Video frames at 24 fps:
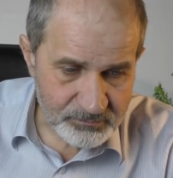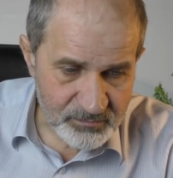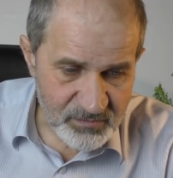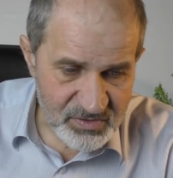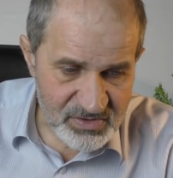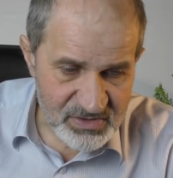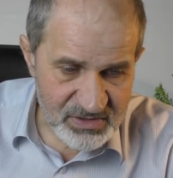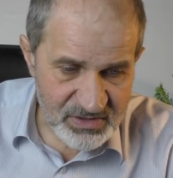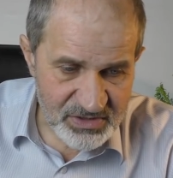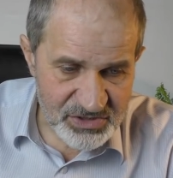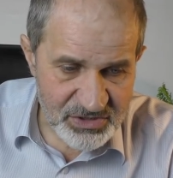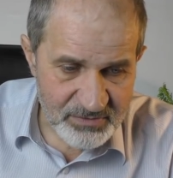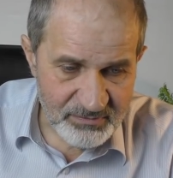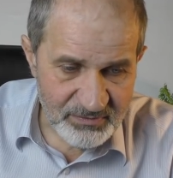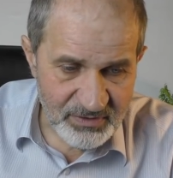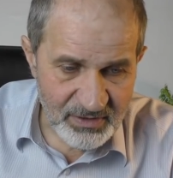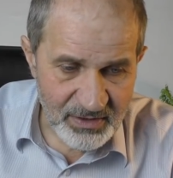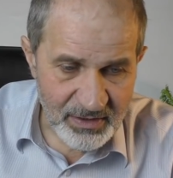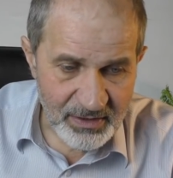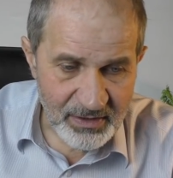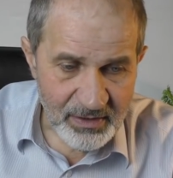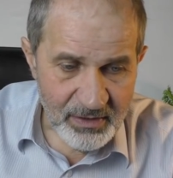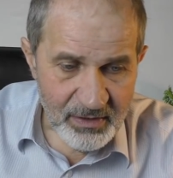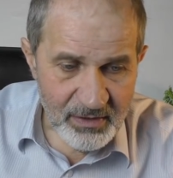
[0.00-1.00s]
скажем
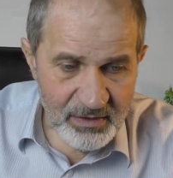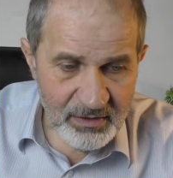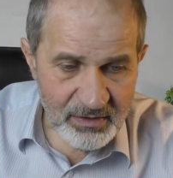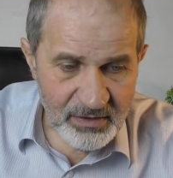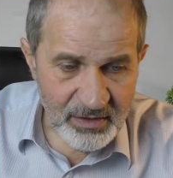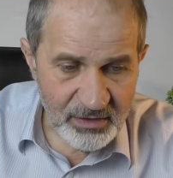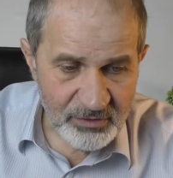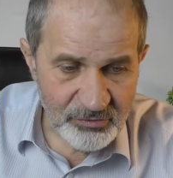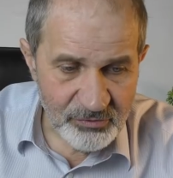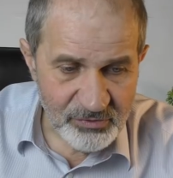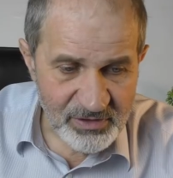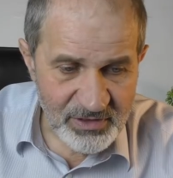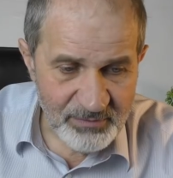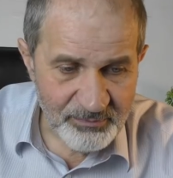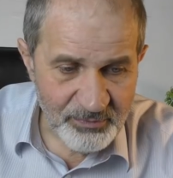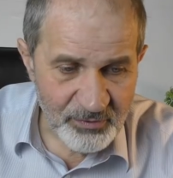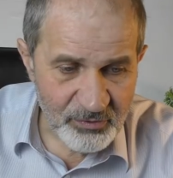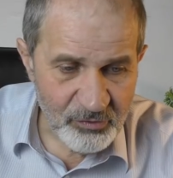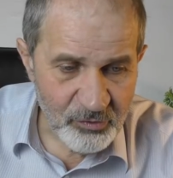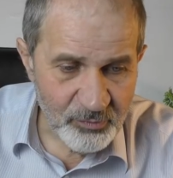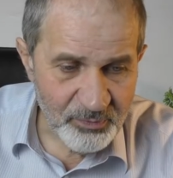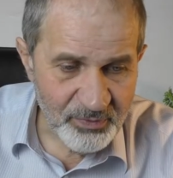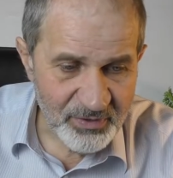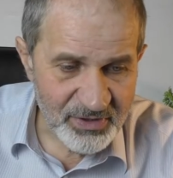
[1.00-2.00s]
так, как только
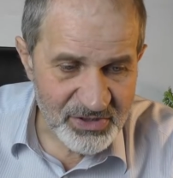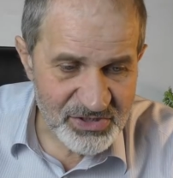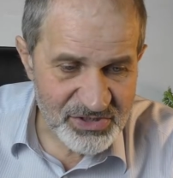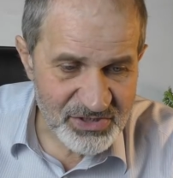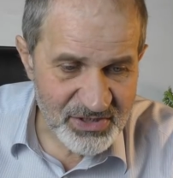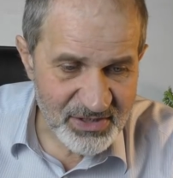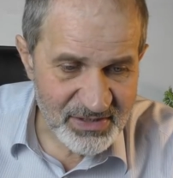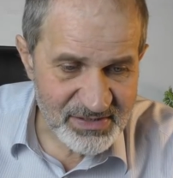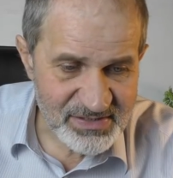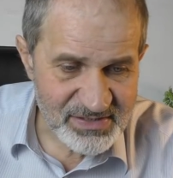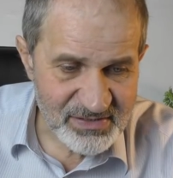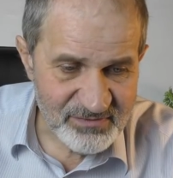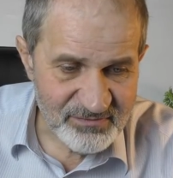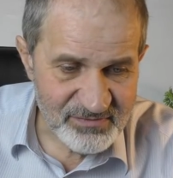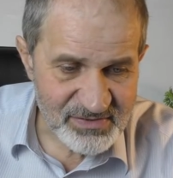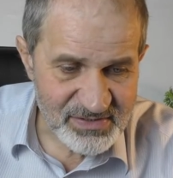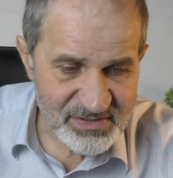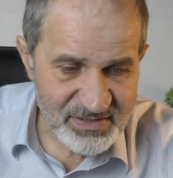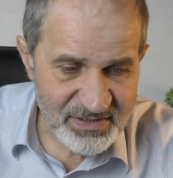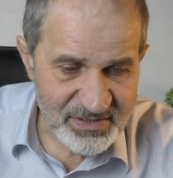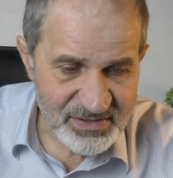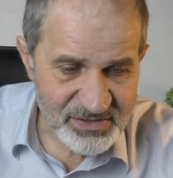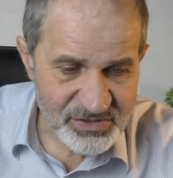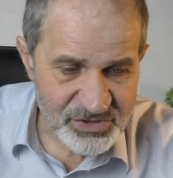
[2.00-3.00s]
покупаешь акции, вы
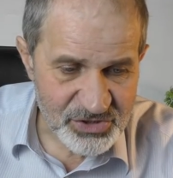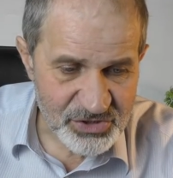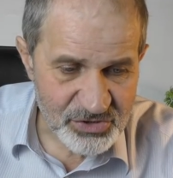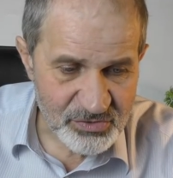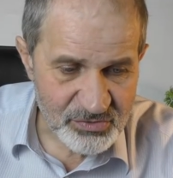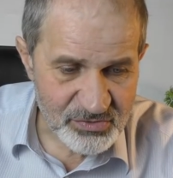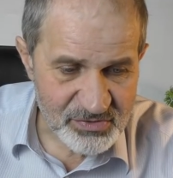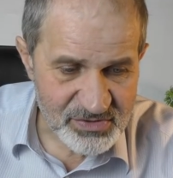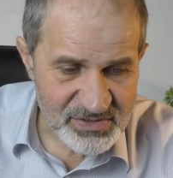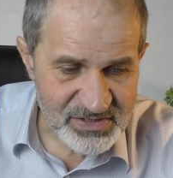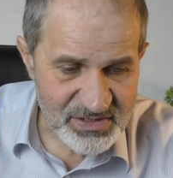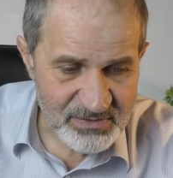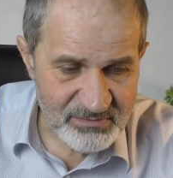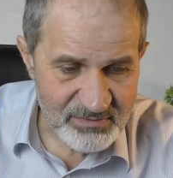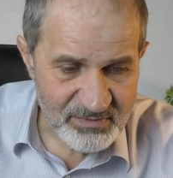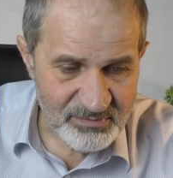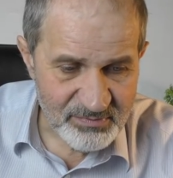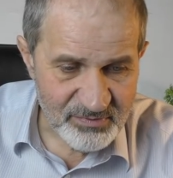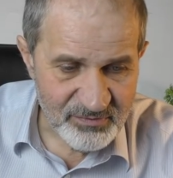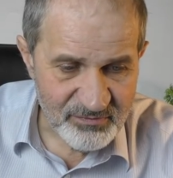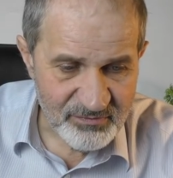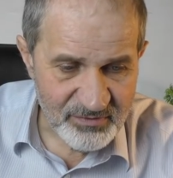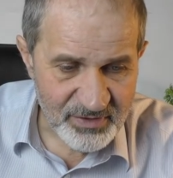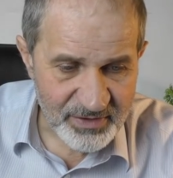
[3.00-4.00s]
знаете, что с ними
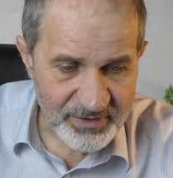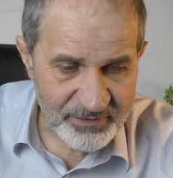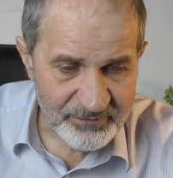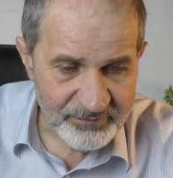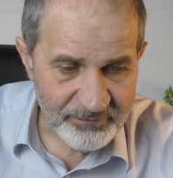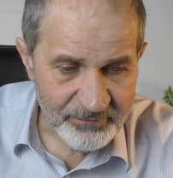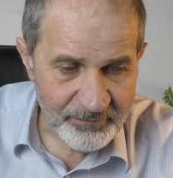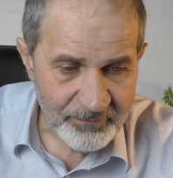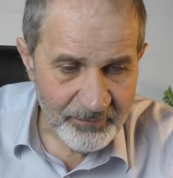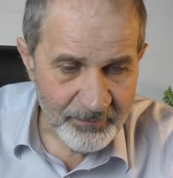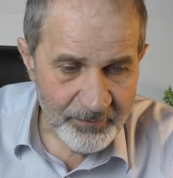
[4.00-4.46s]
бывает?